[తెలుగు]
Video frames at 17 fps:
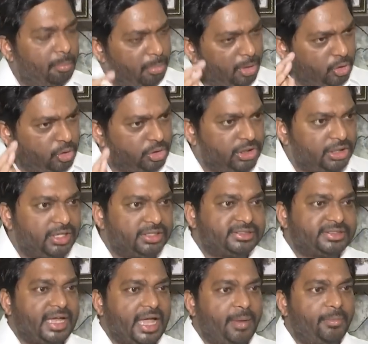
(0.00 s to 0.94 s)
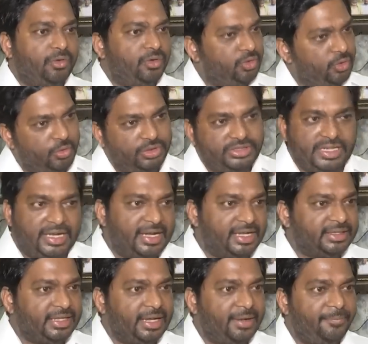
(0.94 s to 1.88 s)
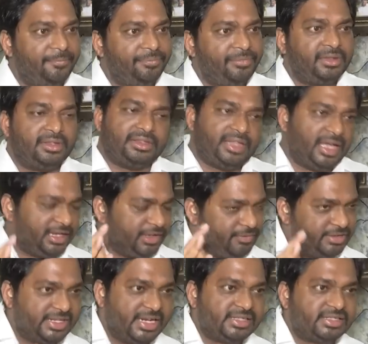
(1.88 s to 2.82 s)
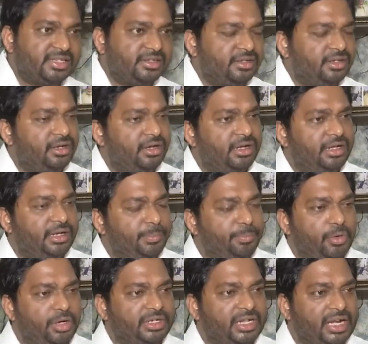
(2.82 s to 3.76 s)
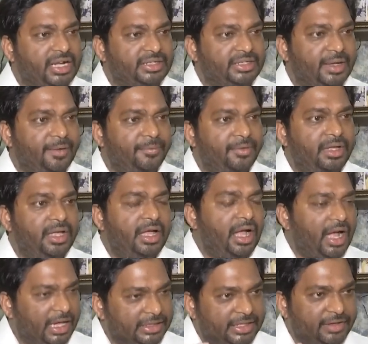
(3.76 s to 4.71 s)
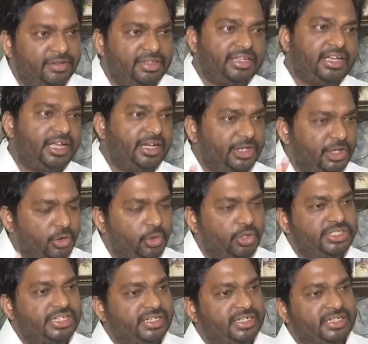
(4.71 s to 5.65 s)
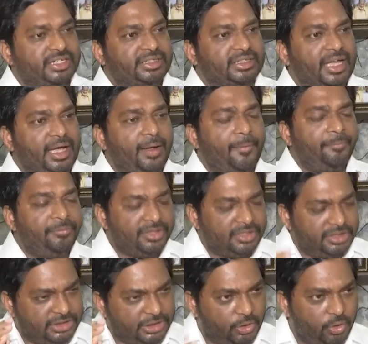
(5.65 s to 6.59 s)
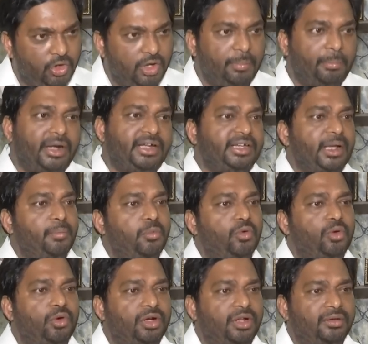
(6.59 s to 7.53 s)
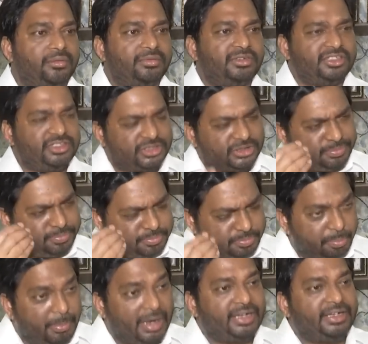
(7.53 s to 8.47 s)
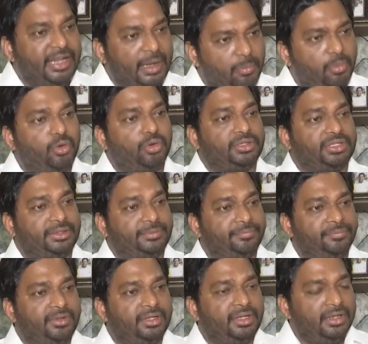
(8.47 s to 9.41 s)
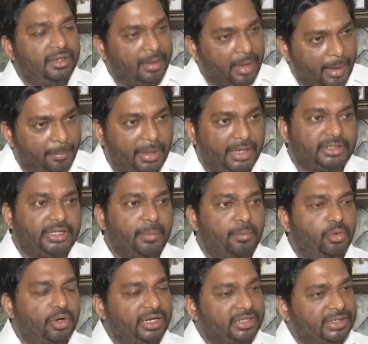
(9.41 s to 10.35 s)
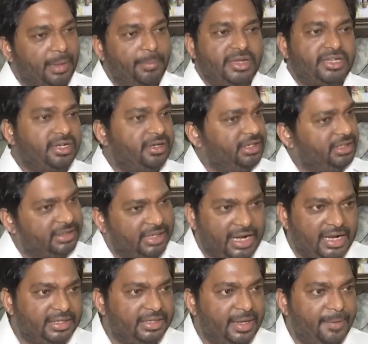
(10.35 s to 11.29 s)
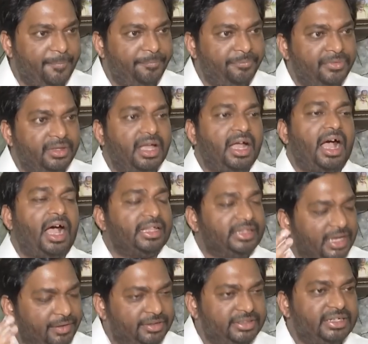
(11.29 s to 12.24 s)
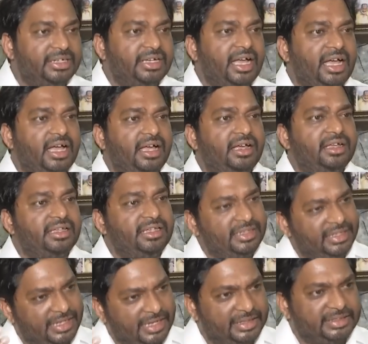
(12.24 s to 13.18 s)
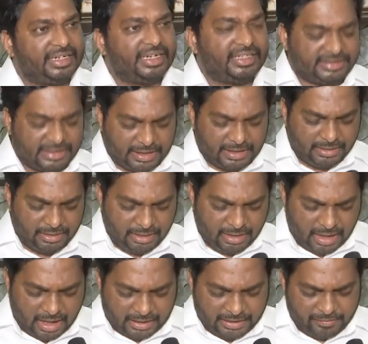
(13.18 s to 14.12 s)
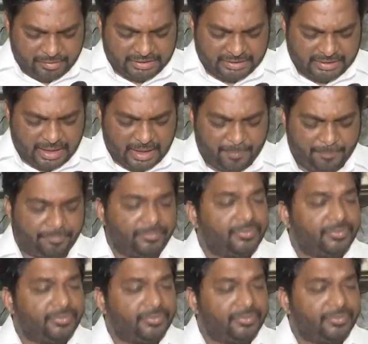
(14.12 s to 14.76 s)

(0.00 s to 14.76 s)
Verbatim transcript: మరుగుదొడ్ల స్కాము నువ్వు చేయలేదా దానికి విజిలెన్స్ రిపోర్ట్ రాలేదా అదేవిధంగా నీరు చెట్టు కింద చెరువులో మట్టి అమ్ముకున్నాం మట్టి అమ్ముకుంది ఆ మట్టి అమ్ముకున్న కమిషన్ నీకు రాలేదా అదేవిధంగా ఇంక ఏదైనా సరే అదేవిధంగా